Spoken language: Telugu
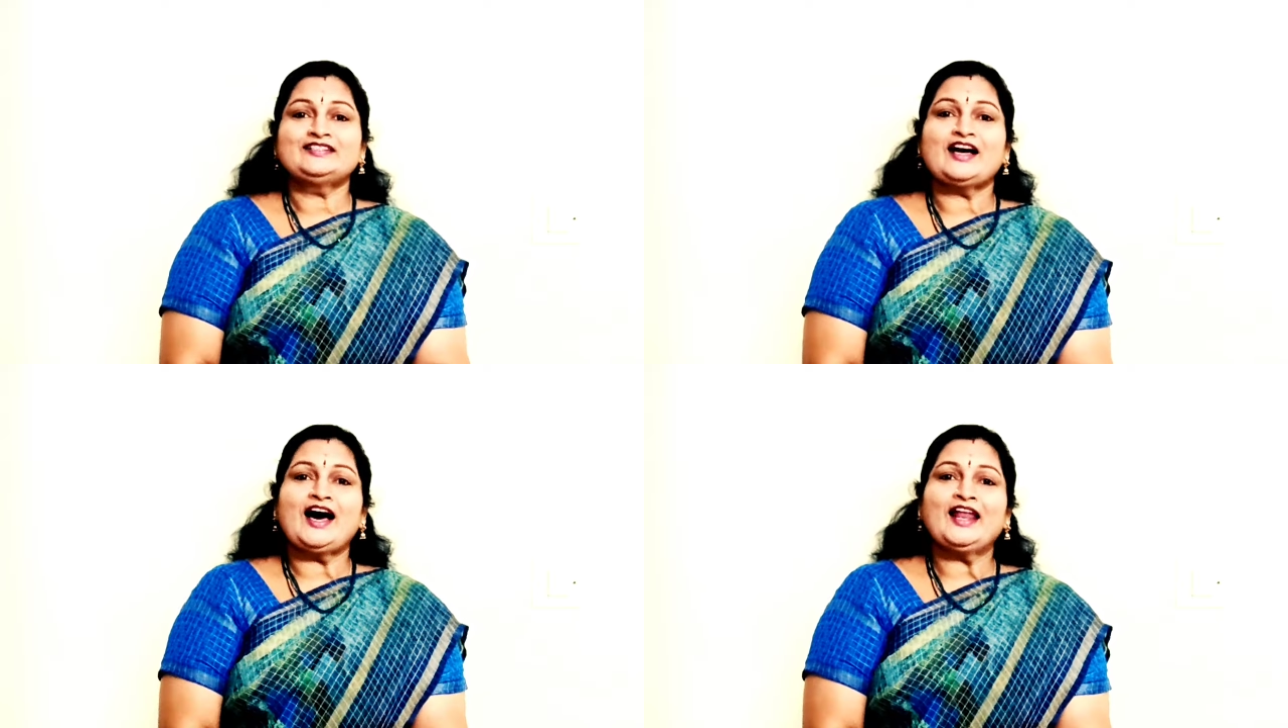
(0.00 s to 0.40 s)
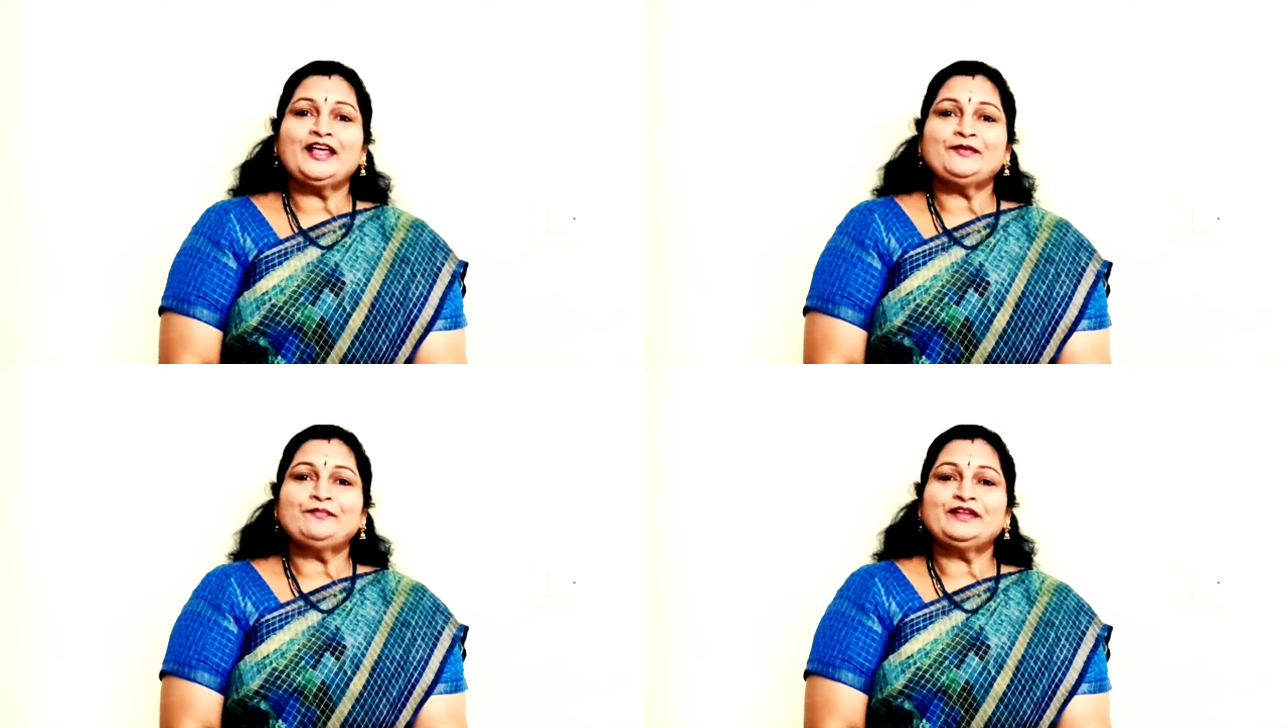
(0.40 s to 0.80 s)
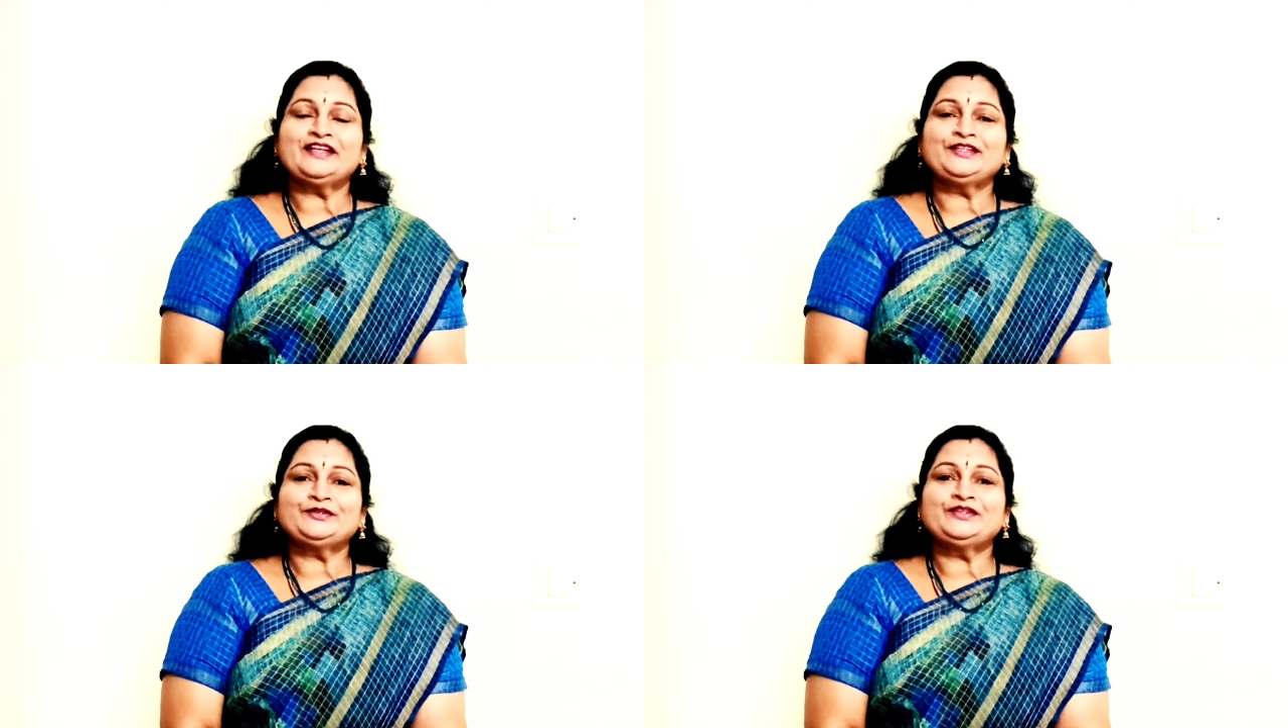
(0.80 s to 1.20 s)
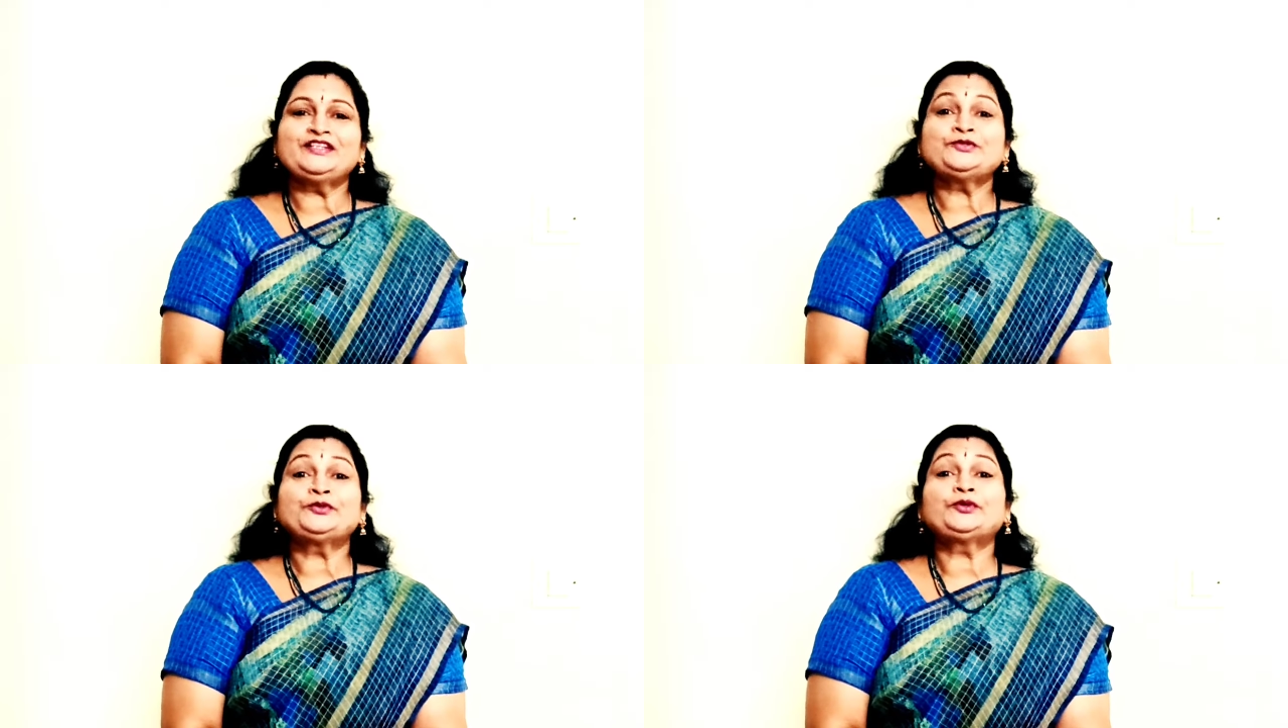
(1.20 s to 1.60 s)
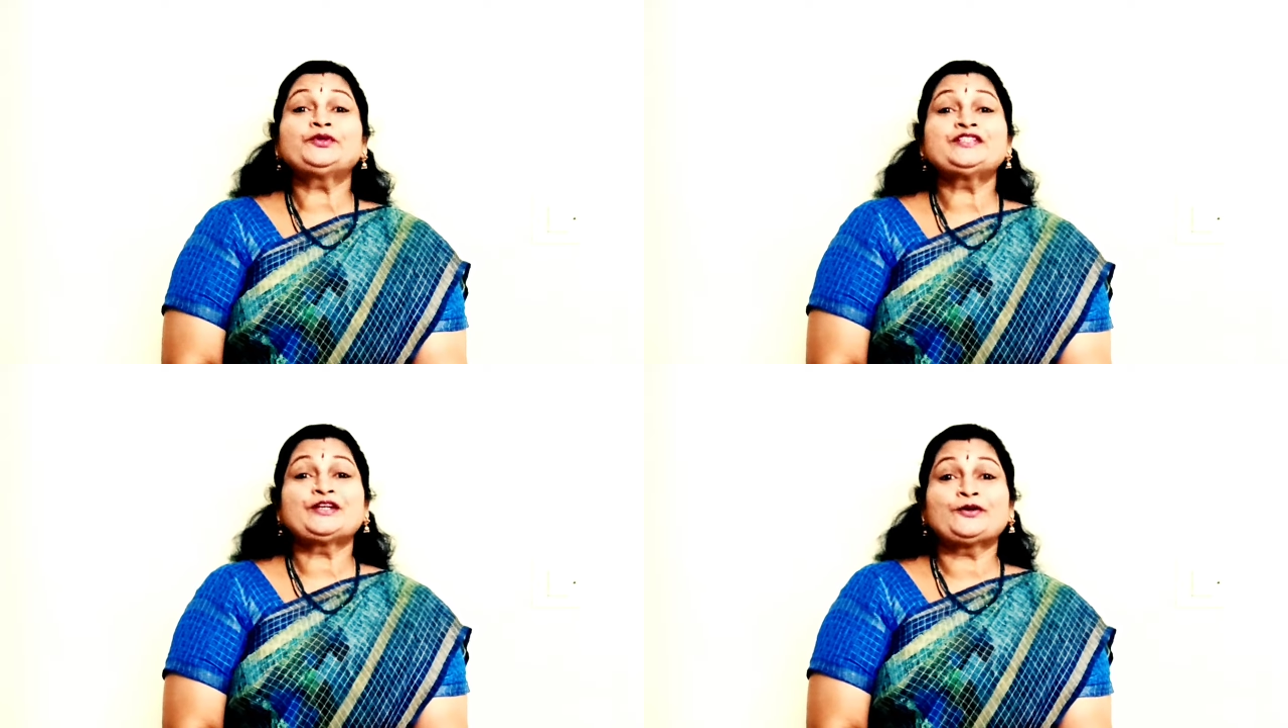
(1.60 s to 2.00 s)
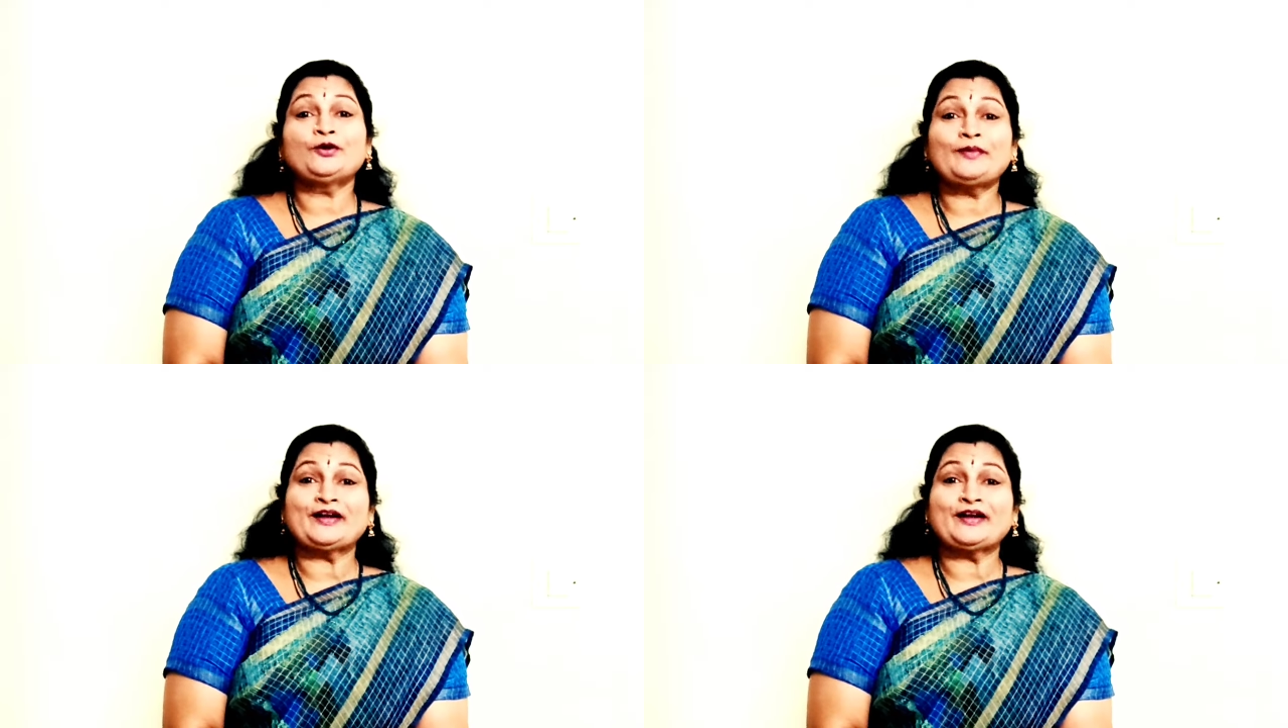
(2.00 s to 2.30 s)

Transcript: చాలా ఇబ్బంది అవుతుంది జుట్టు చిక్కులు